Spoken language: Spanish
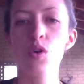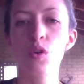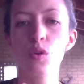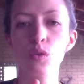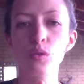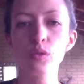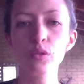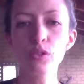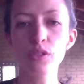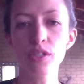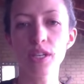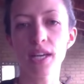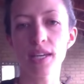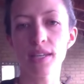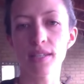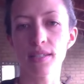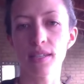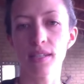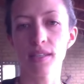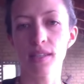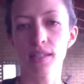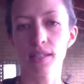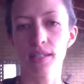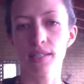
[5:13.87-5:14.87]
Usa
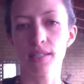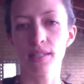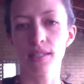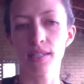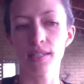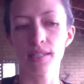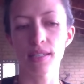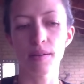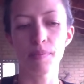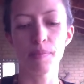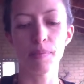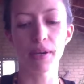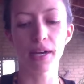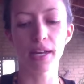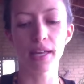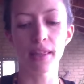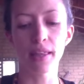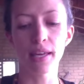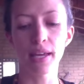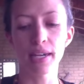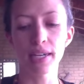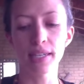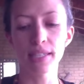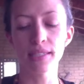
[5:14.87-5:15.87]
esa tristeza para
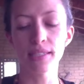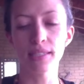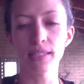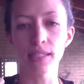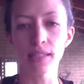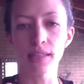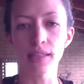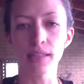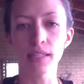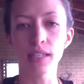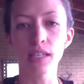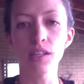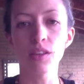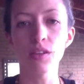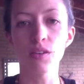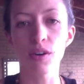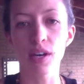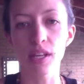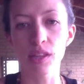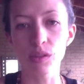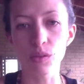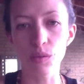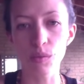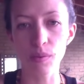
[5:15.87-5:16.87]
darle sentido
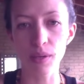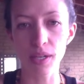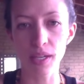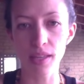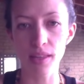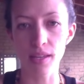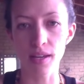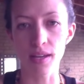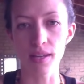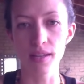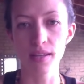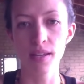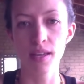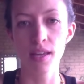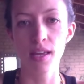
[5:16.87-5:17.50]
a tu vida